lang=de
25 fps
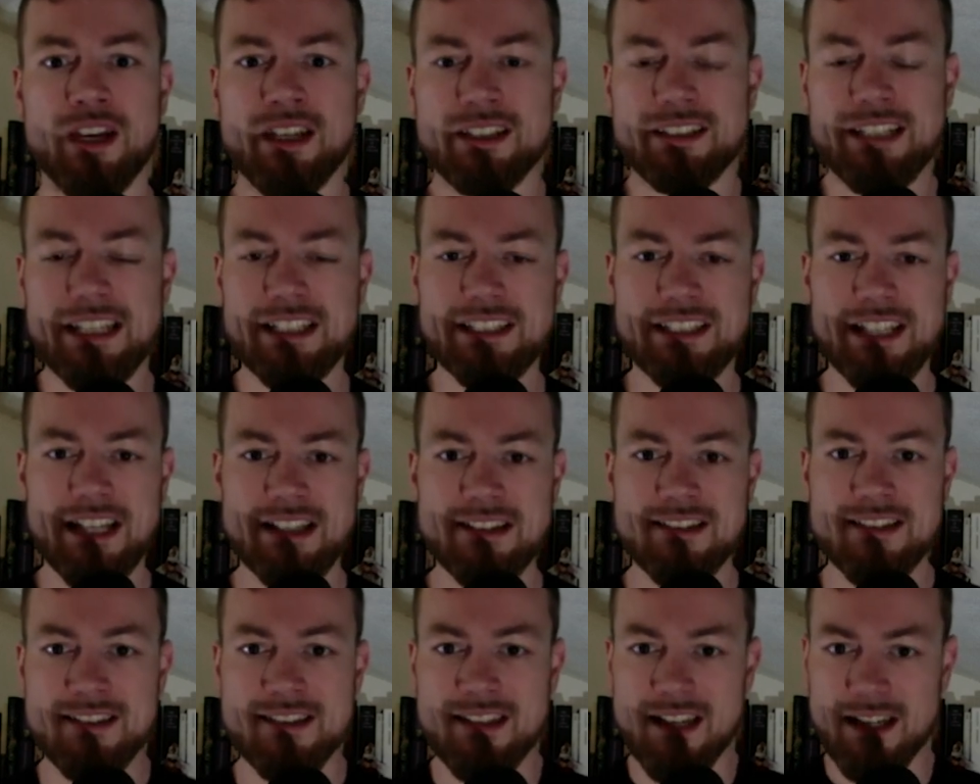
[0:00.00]
Nicht
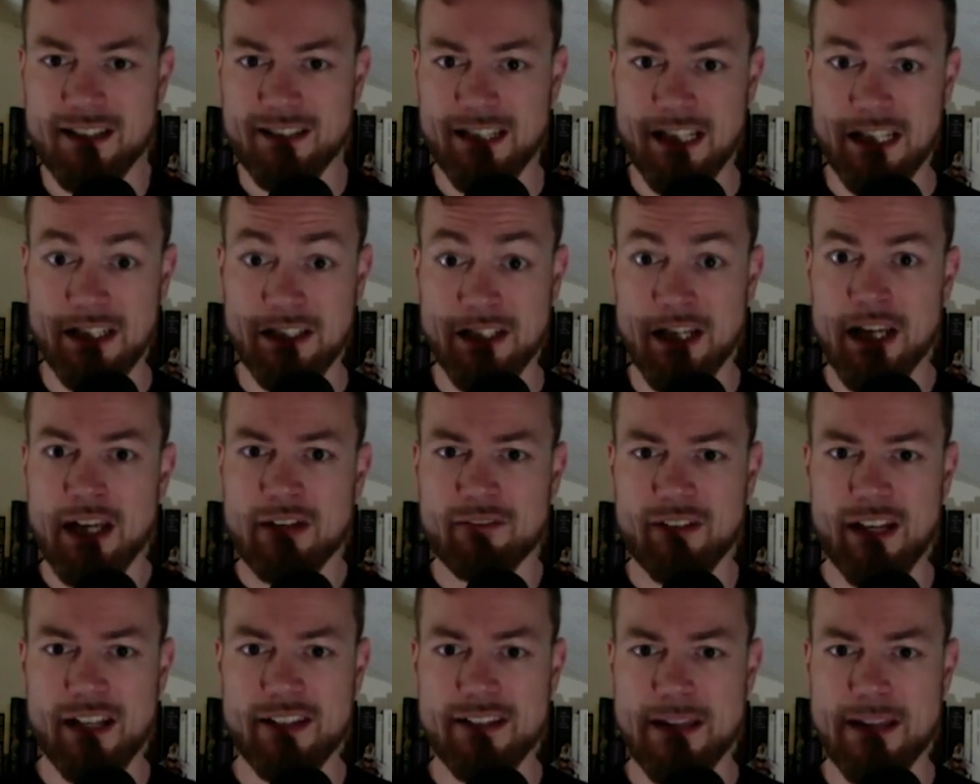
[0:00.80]
jetzt, nicht,
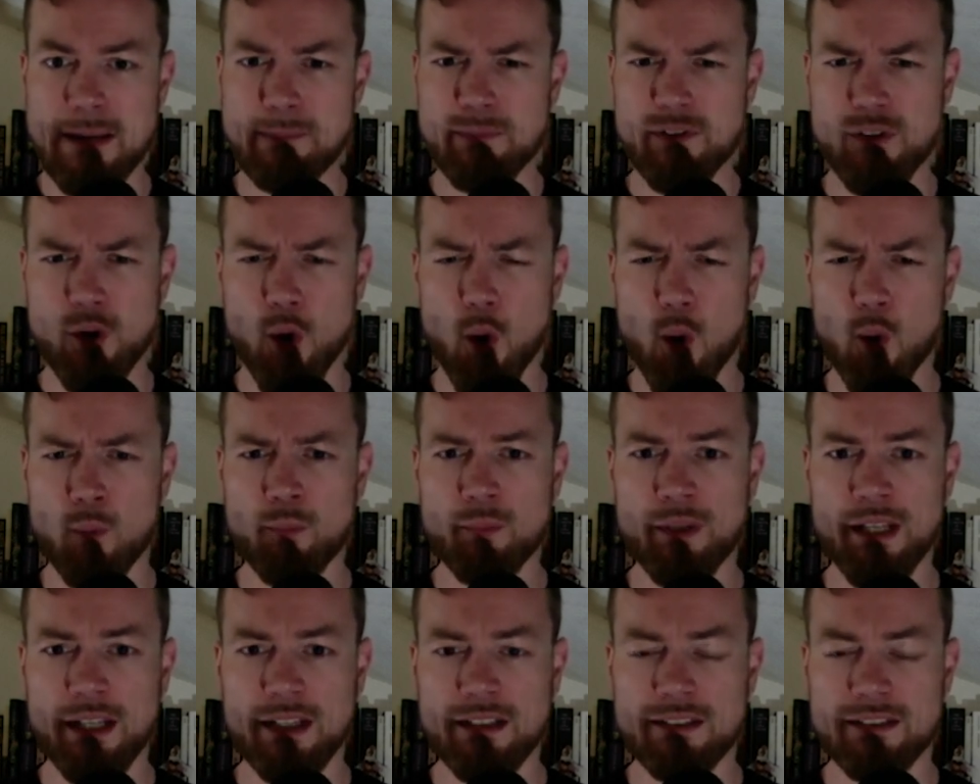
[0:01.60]
wenn er selbst
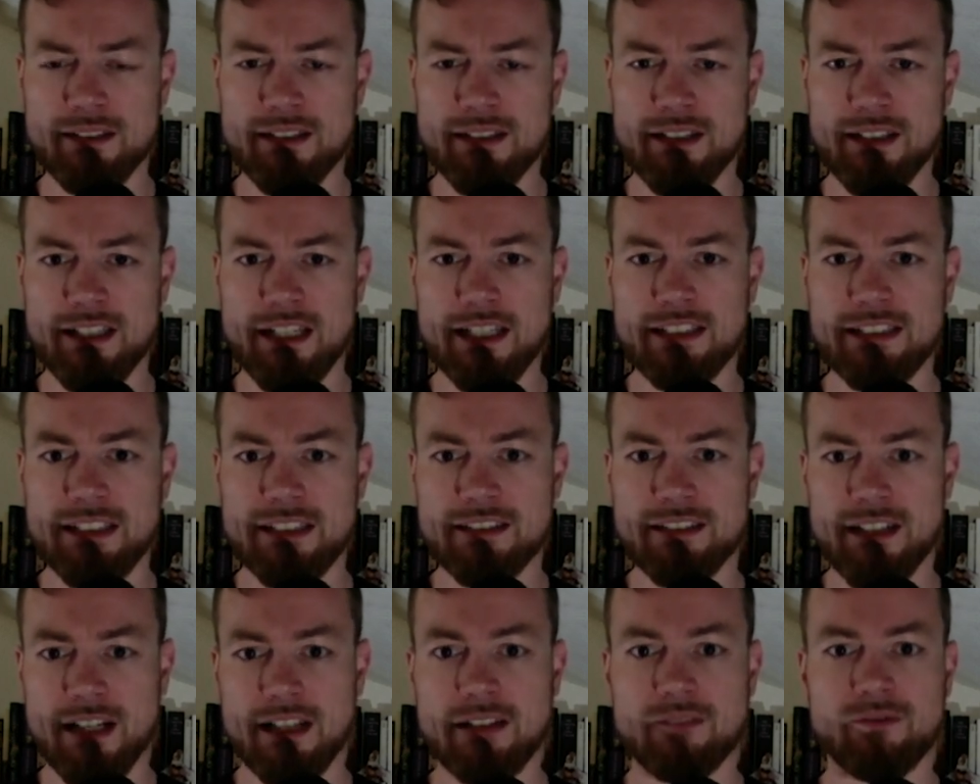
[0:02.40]
unbedingt in
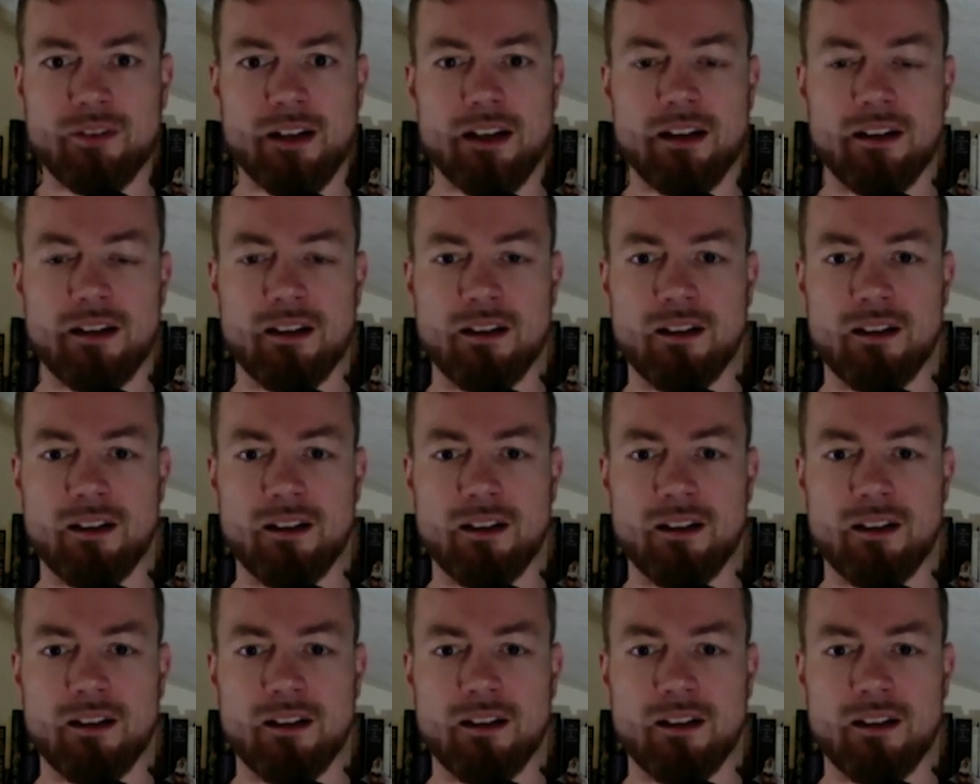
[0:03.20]
den Ring will.